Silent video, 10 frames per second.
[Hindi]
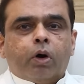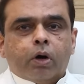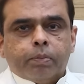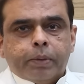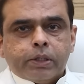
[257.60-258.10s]

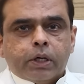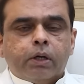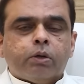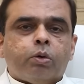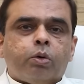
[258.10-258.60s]
और
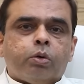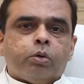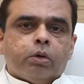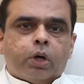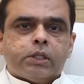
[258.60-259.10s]
पेशेंट को
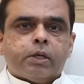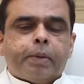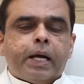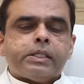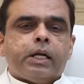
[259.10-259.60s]
थोड़ा सा
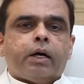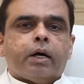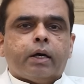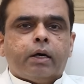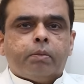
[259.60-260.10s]
पैच लगा
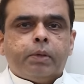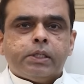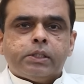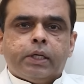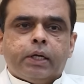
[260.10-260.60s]
के घर
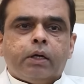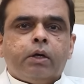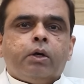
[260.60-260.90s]
भेजते हैं